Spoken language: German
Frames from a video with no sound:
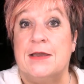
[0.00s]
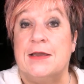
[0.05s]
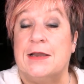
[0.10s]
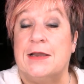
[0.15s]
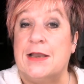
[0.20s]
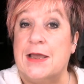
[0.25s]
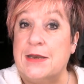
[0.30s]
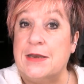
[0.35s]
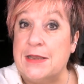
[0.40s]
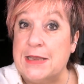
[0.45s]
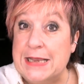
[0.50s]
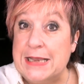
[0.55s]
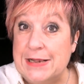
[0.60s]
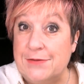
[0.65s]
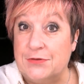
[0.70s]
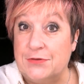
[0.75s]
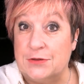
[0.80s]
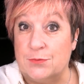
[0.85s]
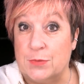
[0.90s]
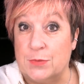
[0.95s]
kleine
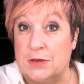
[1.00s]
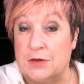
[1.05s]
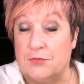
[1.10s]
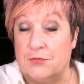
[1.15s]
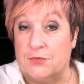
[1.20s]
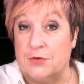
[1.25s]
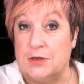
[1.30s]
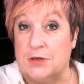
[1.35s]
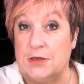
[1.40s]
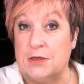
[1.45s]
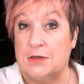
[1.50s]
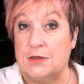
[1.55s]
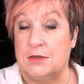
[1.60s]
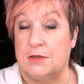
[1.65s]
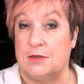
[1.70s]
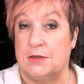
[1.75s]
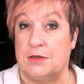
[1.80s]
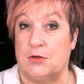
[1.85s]
Hilfsmittel für dich,